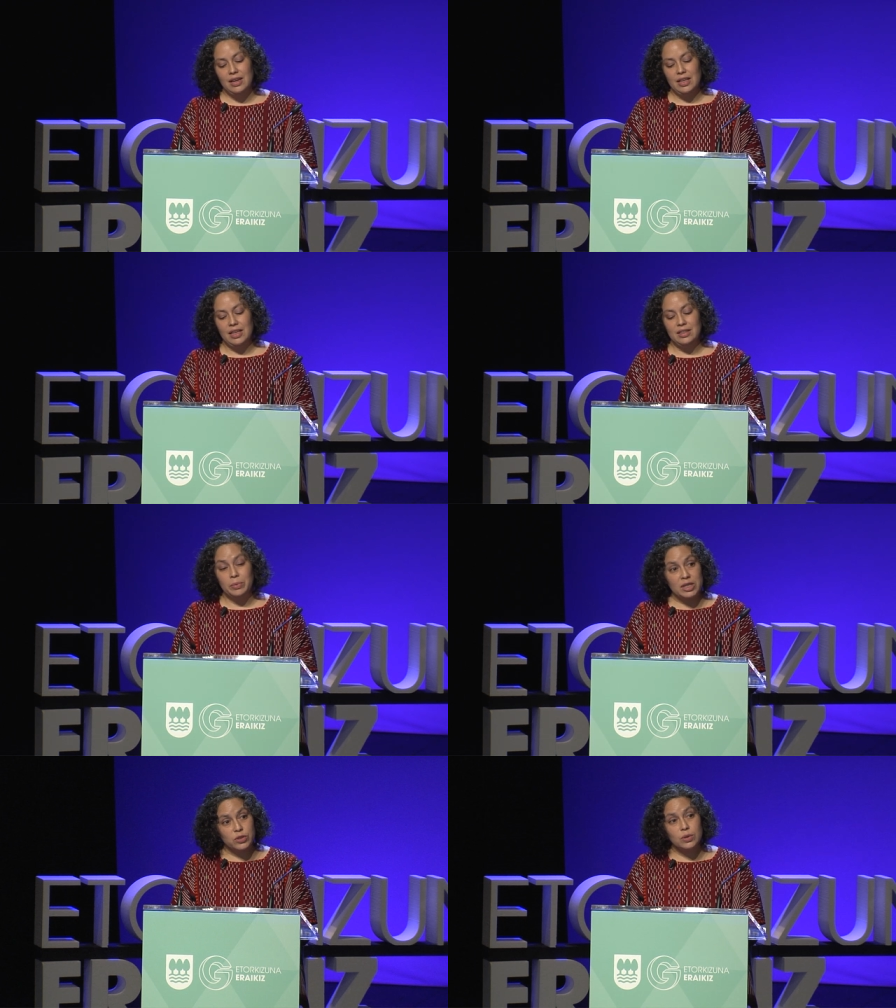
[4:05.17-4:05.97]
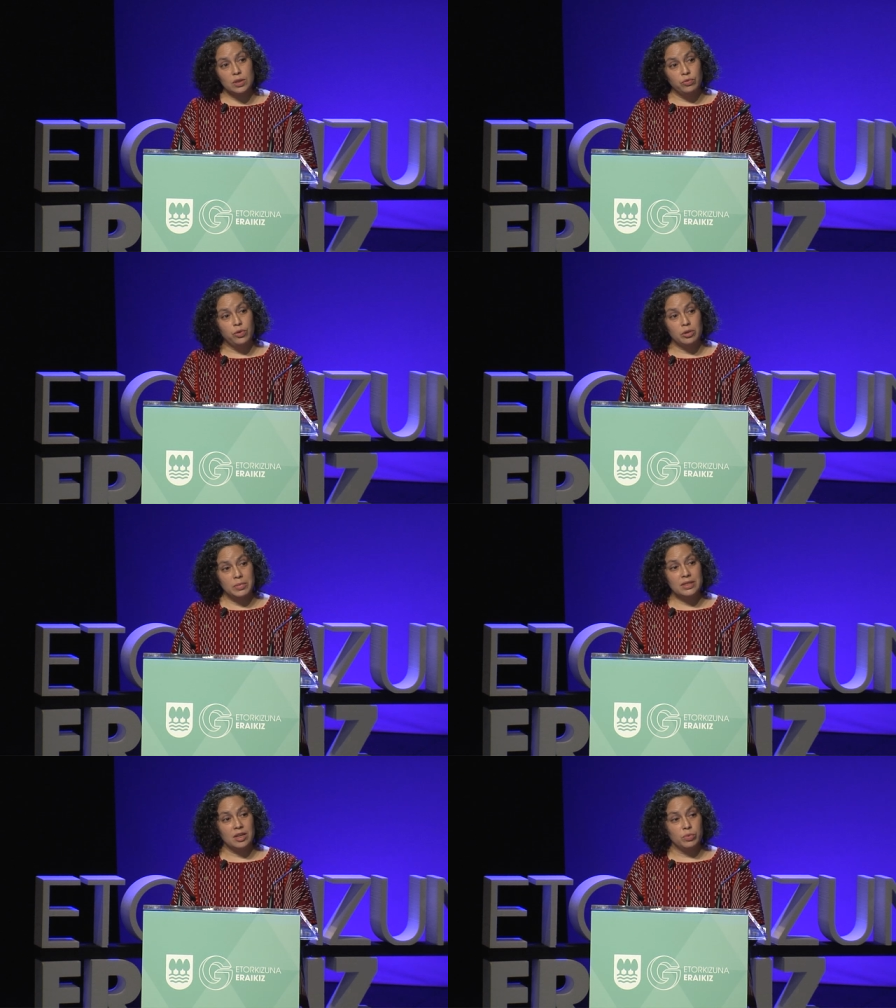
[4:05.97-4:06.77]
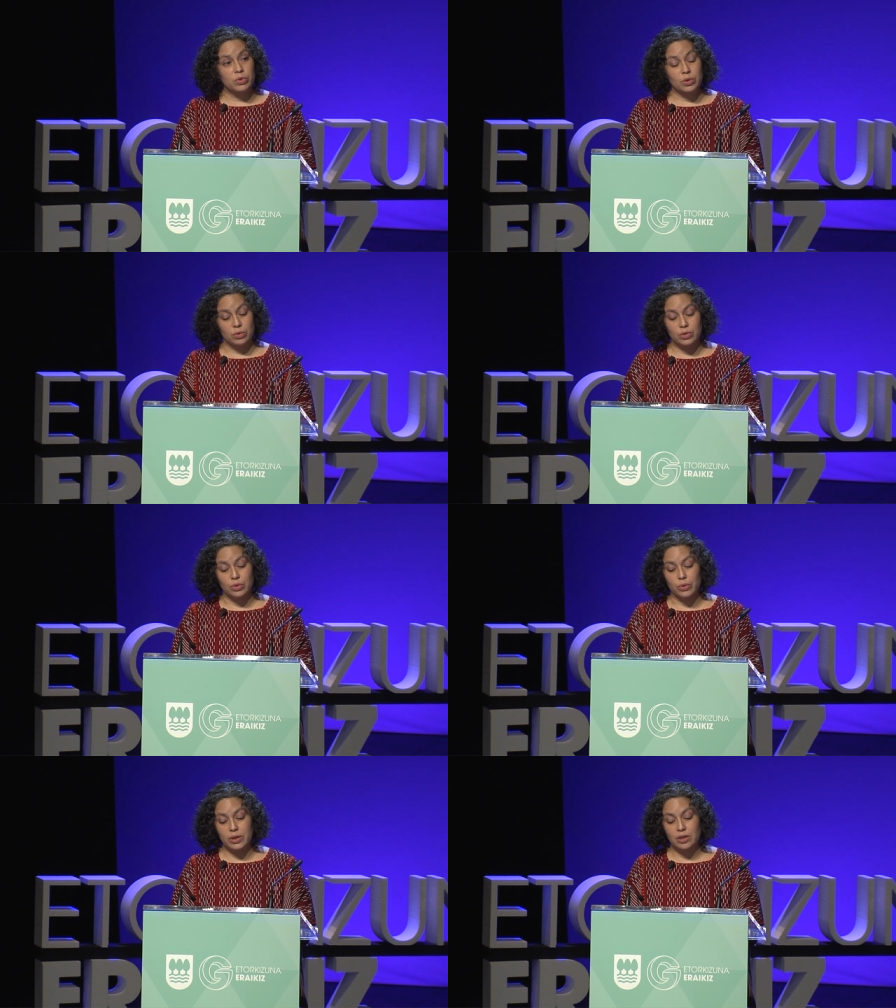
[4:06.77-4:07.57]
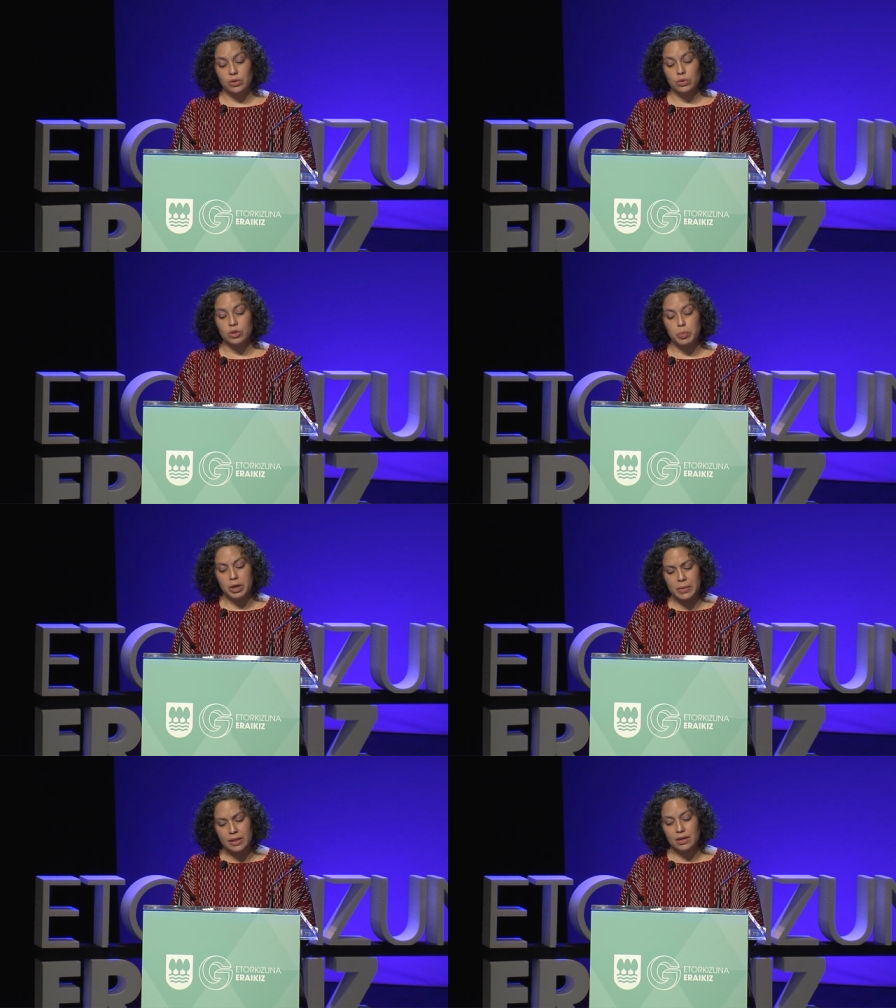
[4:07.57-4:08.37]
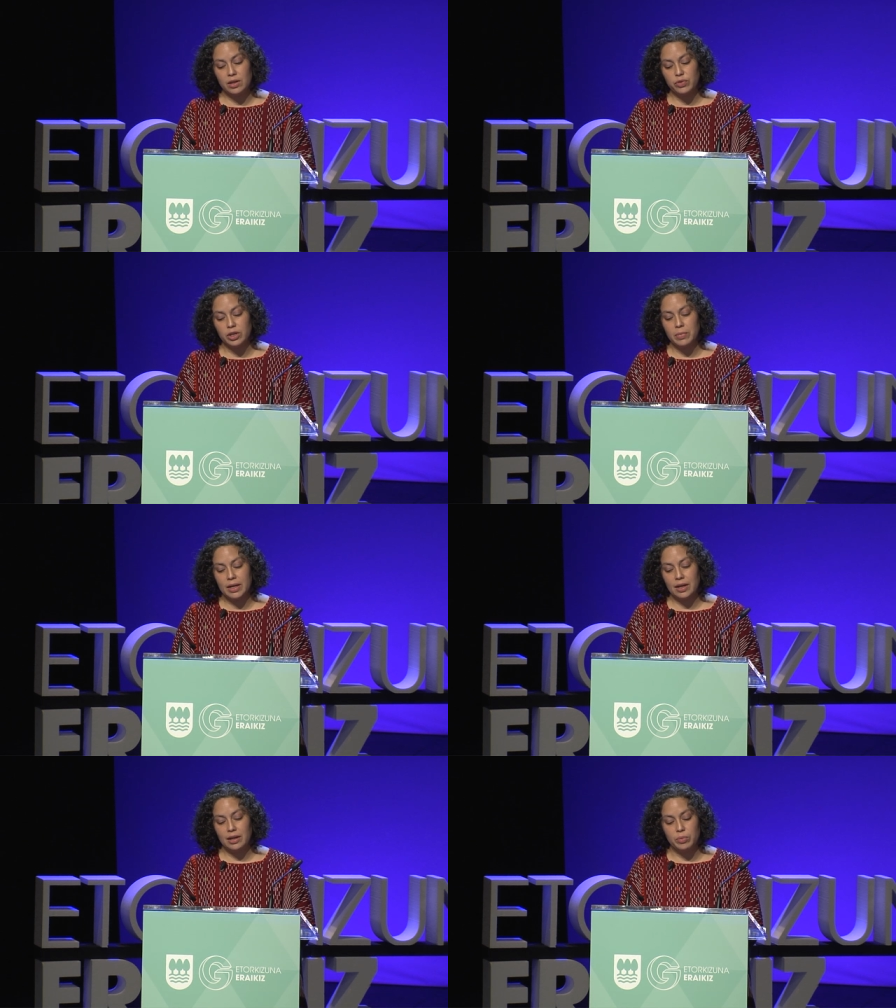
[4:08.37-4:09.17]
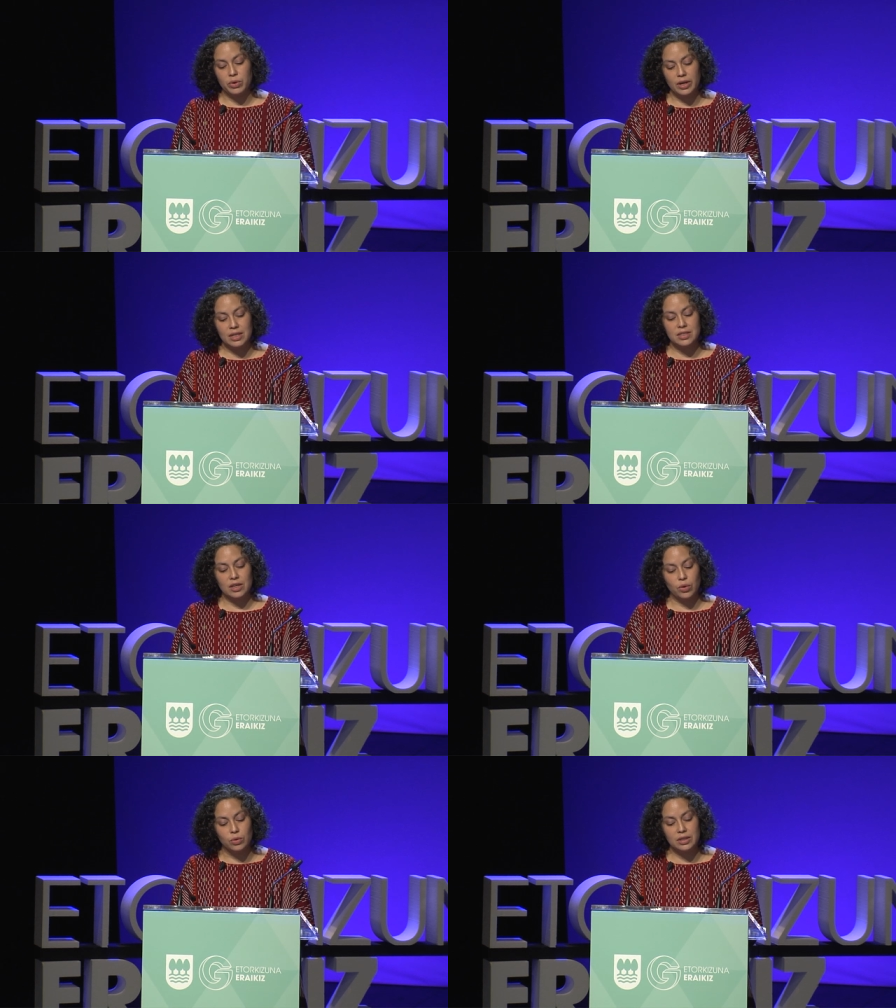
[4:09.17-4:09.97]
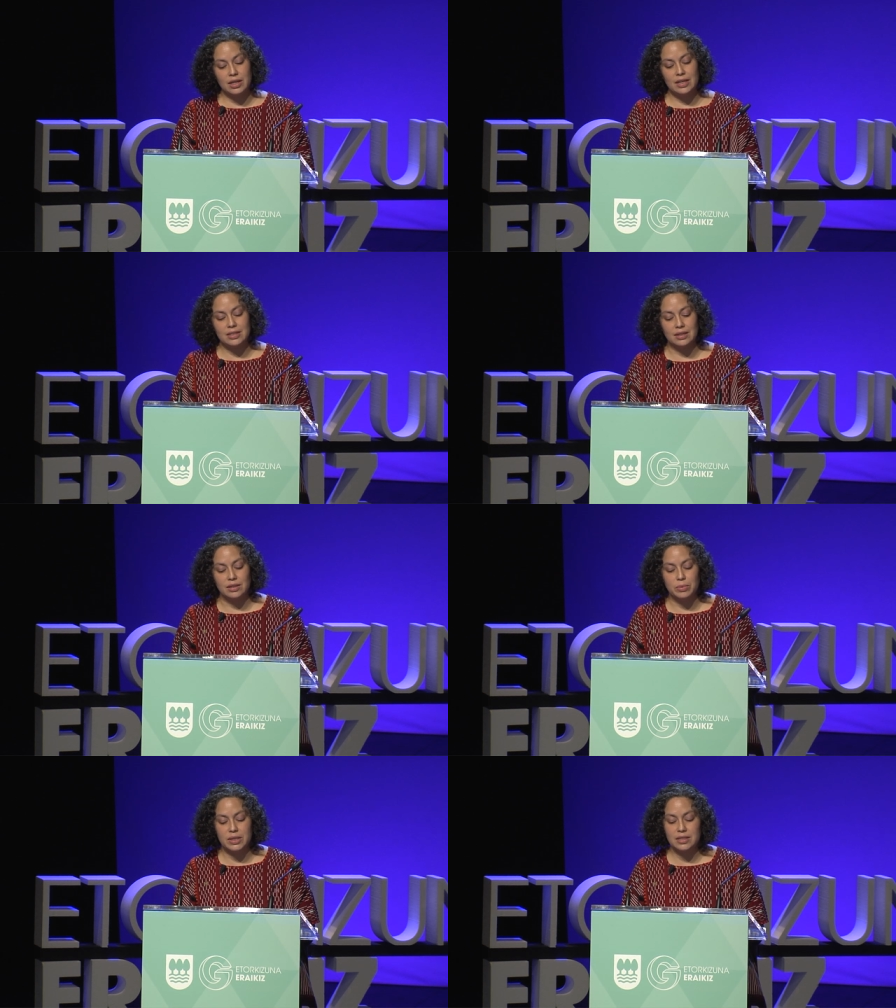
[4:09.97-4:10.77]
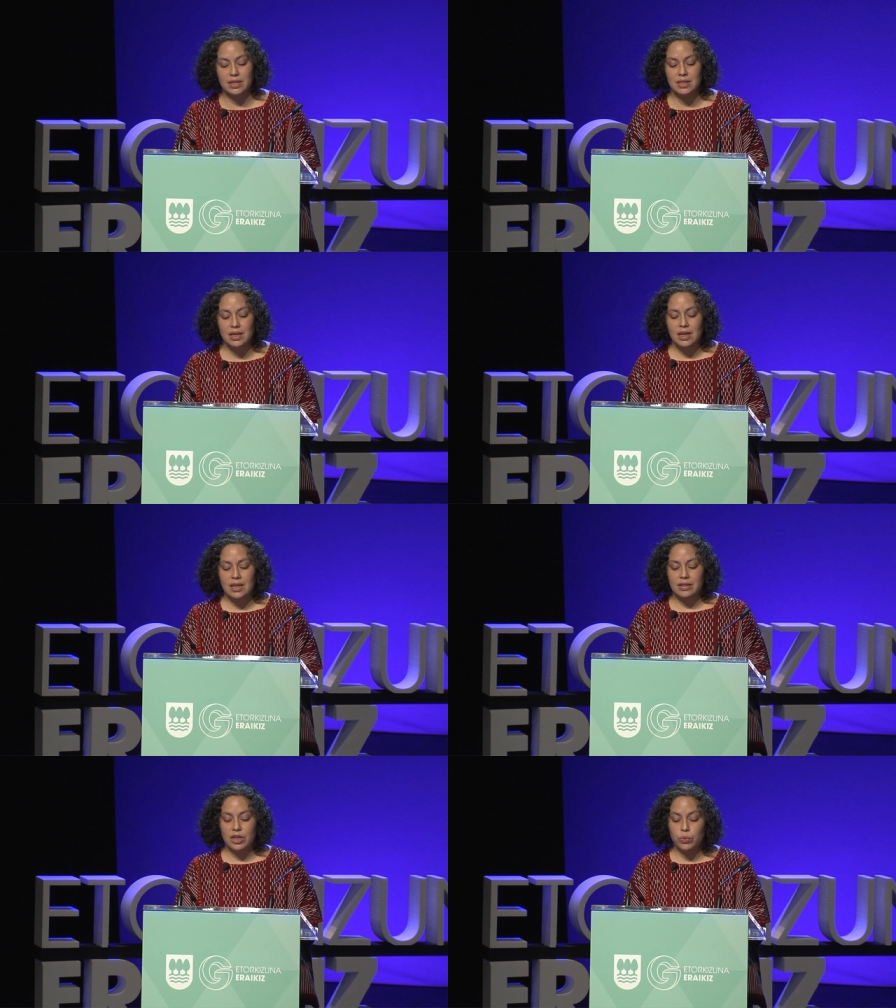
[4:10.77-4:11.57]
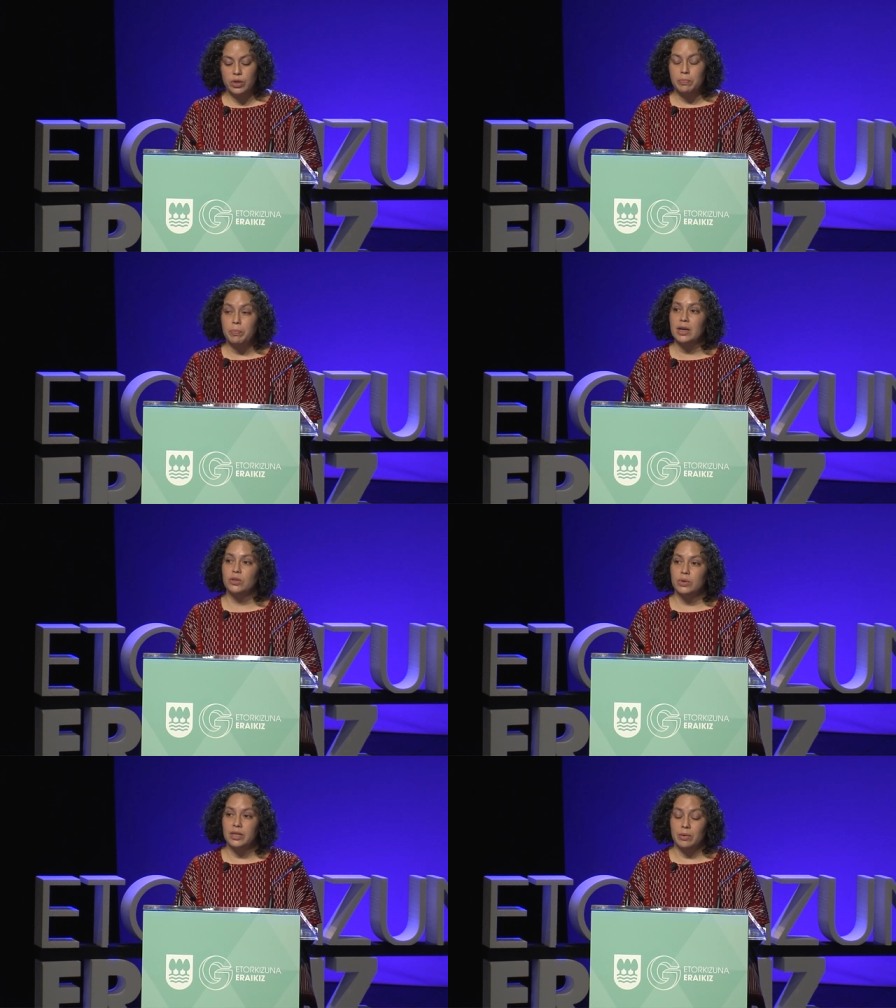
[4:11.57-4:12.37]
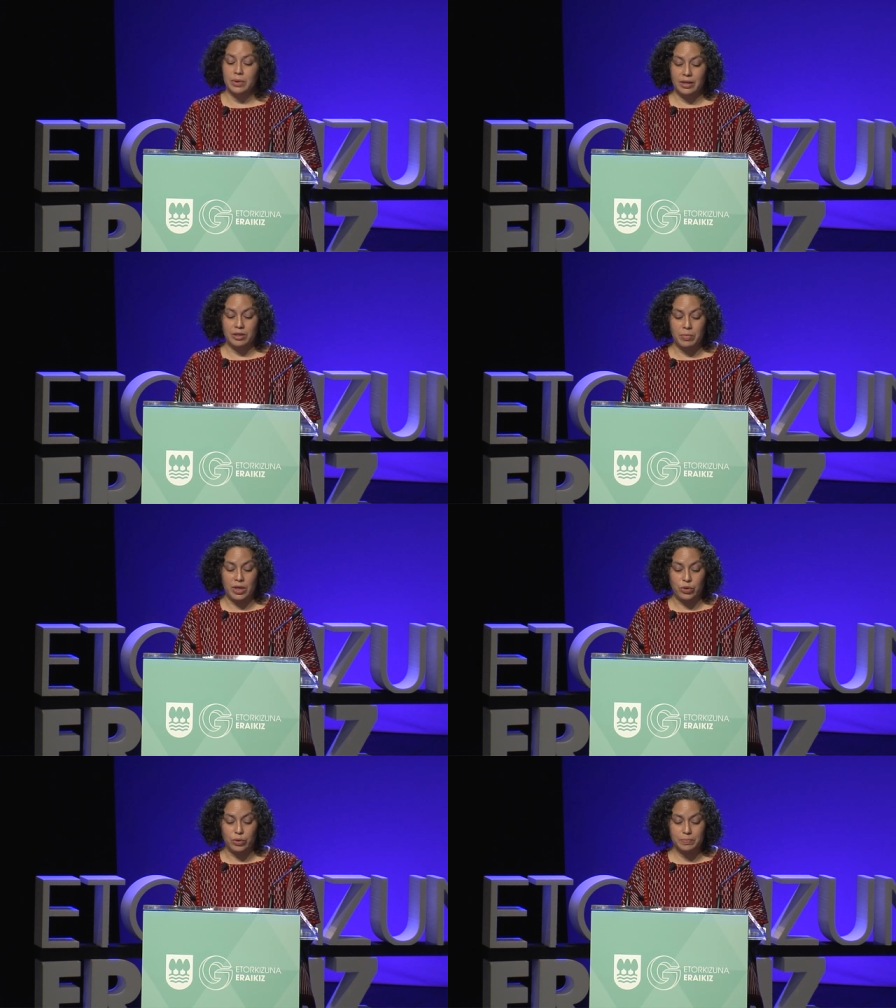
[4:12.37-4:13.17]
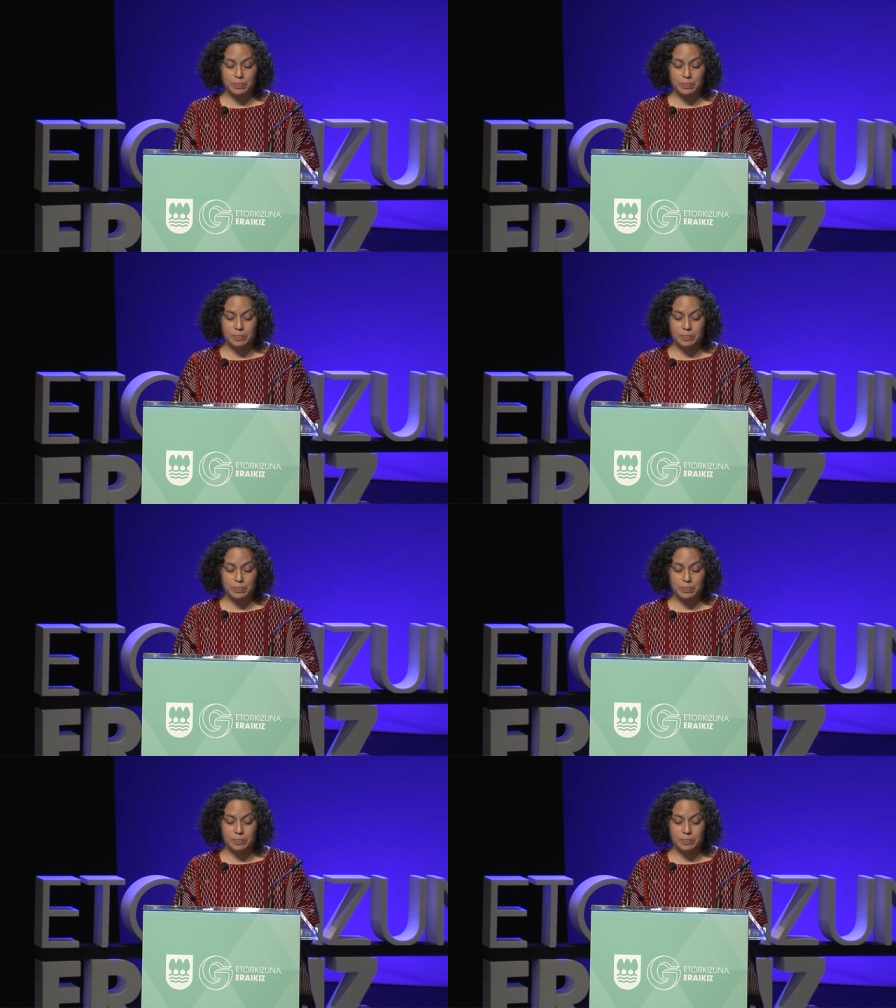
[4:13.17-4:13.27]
y diversos informes que hemos construido nos permiten afirmar que la violencia en contra de las activistas tiene un impacto y gravedad mayor.